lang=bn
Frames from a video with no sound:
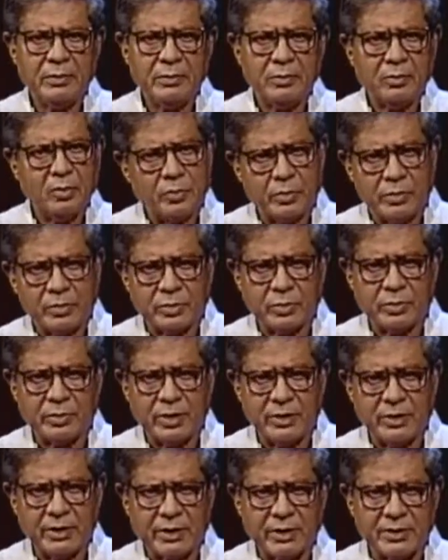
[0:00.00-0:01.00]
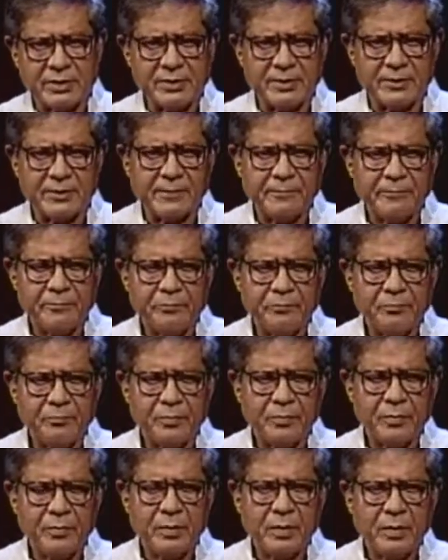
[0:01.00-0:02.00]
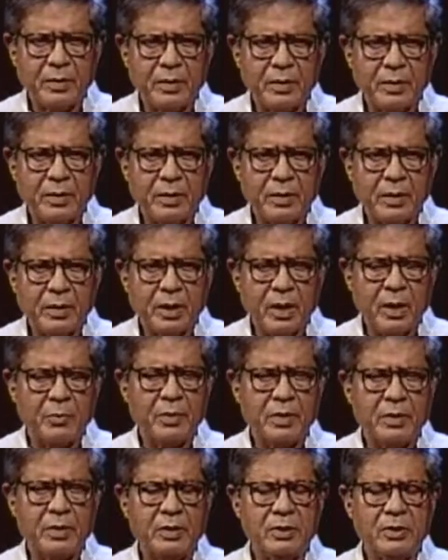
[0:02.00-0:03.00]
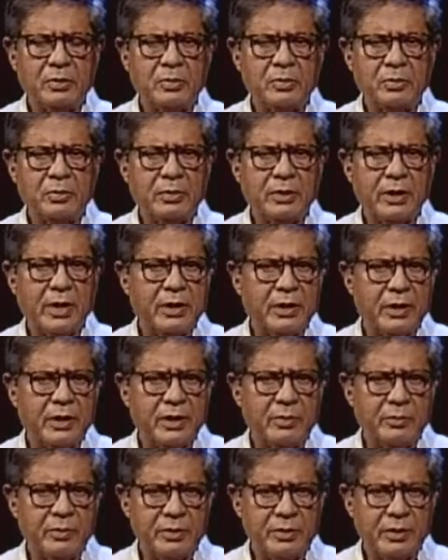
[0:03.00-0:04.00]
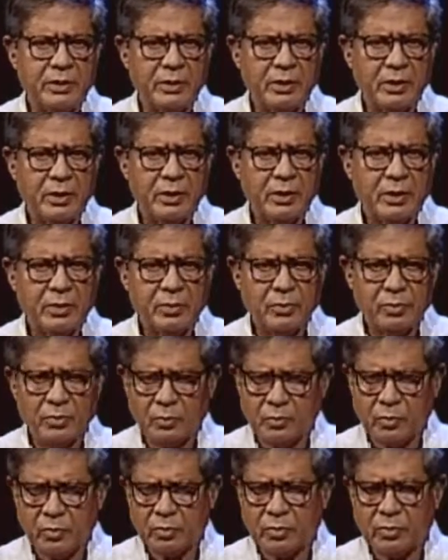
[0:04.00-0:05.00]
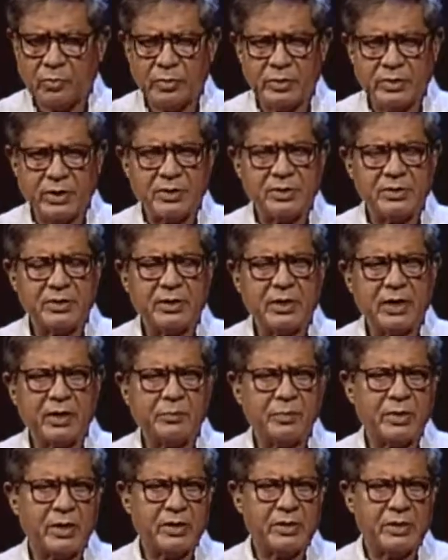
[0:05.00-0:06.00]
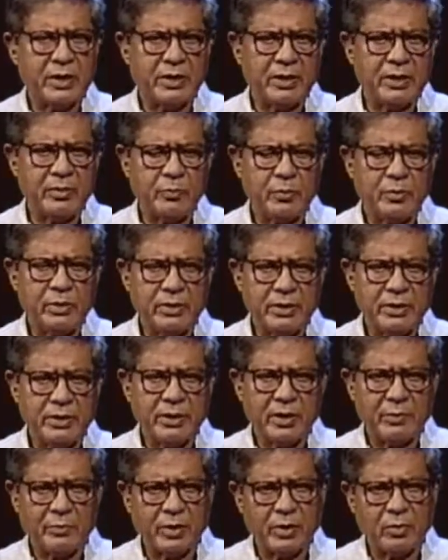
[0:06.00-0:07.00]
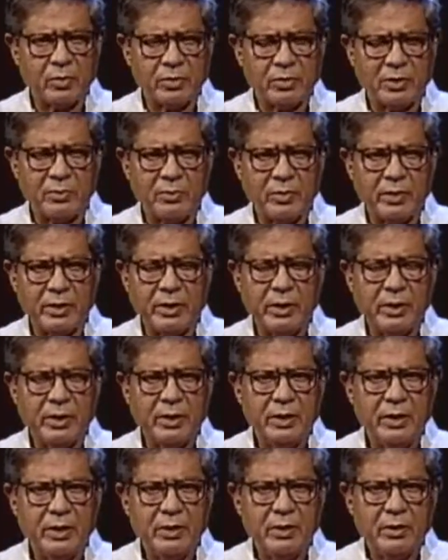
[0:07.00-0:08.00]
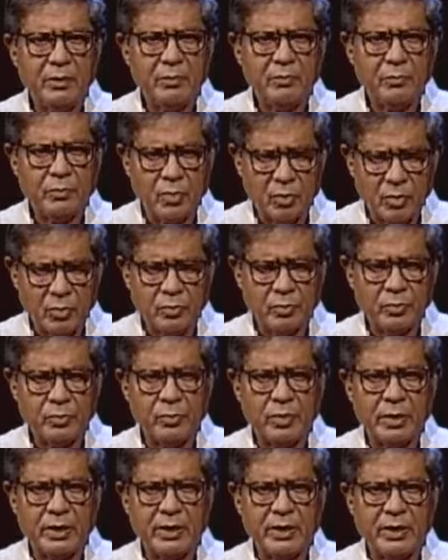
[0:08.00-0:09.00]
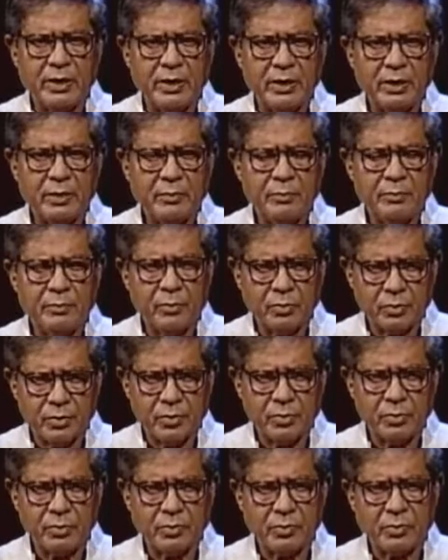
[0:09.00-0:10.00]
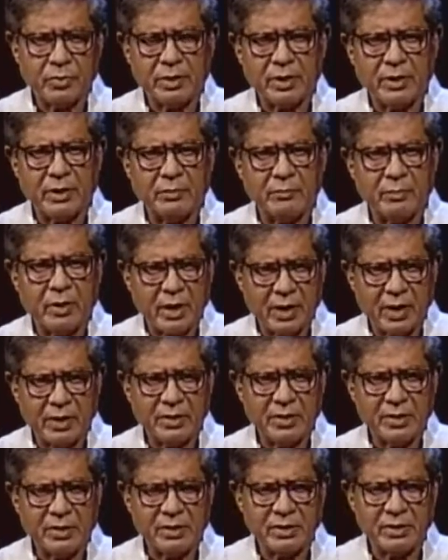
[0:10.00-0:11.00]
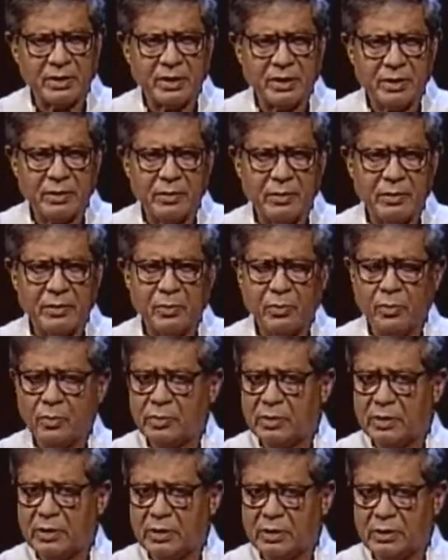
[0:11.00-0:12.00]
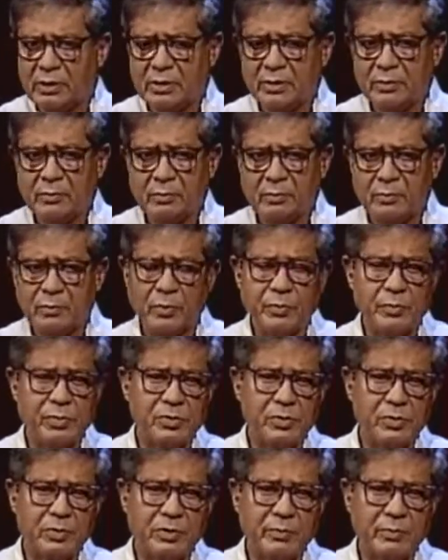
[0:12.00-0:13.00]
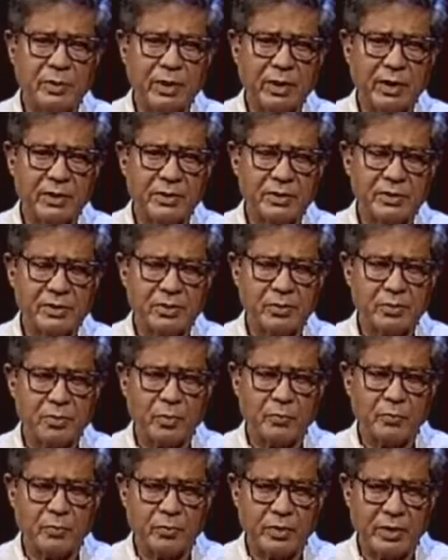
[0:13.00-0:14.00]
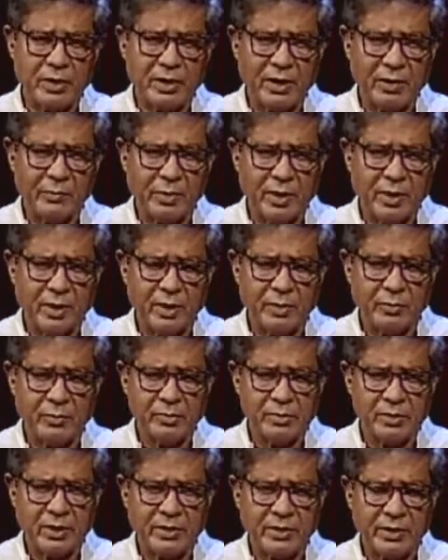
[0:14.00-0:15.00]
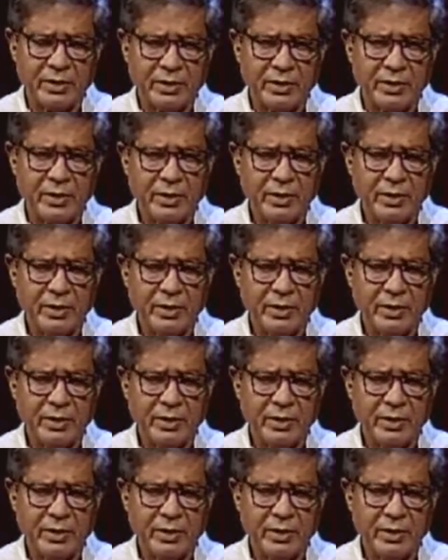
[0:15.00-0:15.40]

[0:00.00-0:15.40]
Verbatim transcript: গভীর শ্রদ্ধা জানাচ্ছি আমি শুরুতে আর এর বেশি কোনো বক্তব্যে যাচ্ছি না আপনারা জানেন প্রতিদিনই আমরা কথা বলি বঙ্গবন্ধুকে নিয়ে মুক্তিযুদ্ধ নিয়ে বাংলাদেশ নিয়ে অতীত ভবিষ্যতের বাংলাদেশের স্বপ্ন দেখি আমরা এই অনুষ্ঠান থেকে